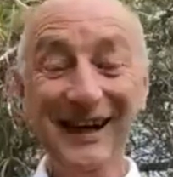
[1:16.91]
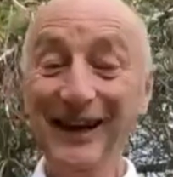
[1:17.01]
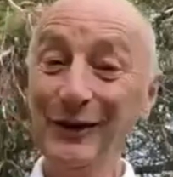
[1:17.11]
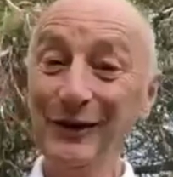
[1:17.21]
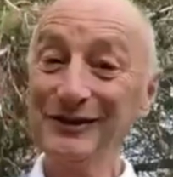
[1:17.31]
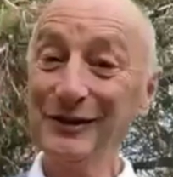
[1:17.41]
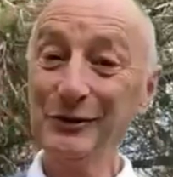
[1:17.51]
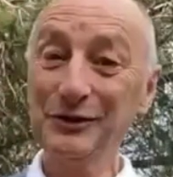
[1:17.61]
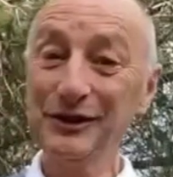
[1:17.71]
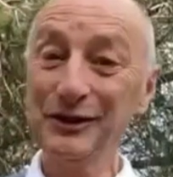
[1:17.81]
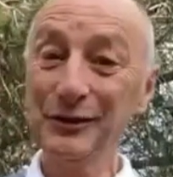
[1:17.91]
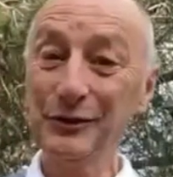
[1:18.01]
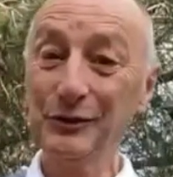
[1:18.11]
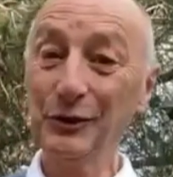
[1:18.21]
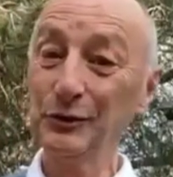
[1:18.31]
Alors ça veut dire
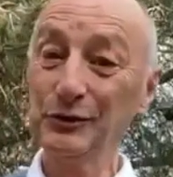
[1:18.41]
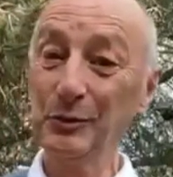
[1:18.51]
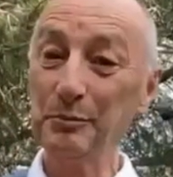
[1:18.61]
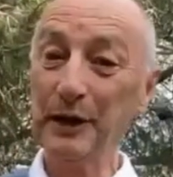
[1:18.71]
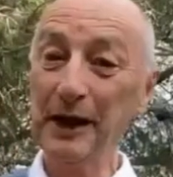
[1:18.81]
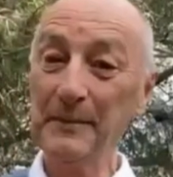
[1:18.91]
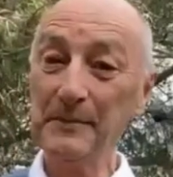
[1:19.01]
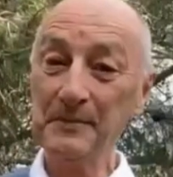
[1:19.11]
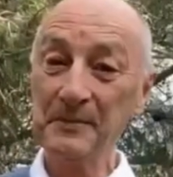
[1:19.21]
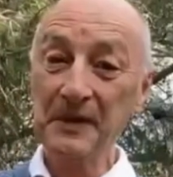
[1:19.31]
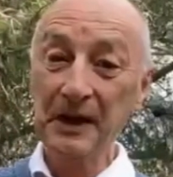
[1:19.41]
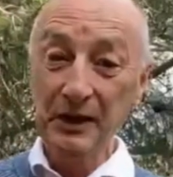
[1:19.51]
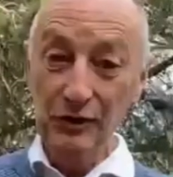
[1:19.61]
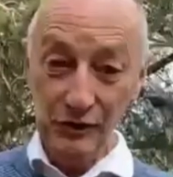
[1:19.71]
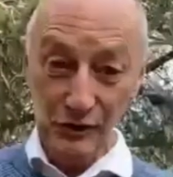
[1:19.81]
que nous sommes prêts.
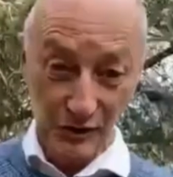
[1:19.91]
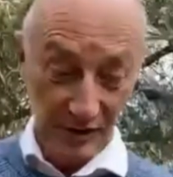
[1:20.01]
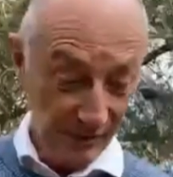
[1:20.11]
Je